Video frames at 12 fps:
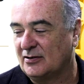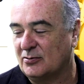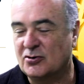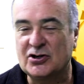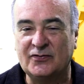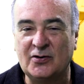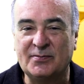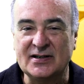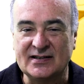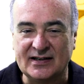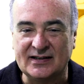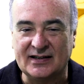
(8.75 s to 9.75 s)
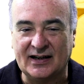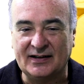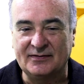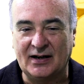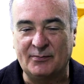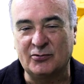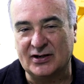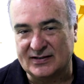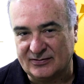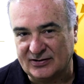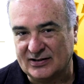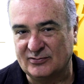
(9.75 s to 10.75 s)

Hoje eu vou apresentar a apuração de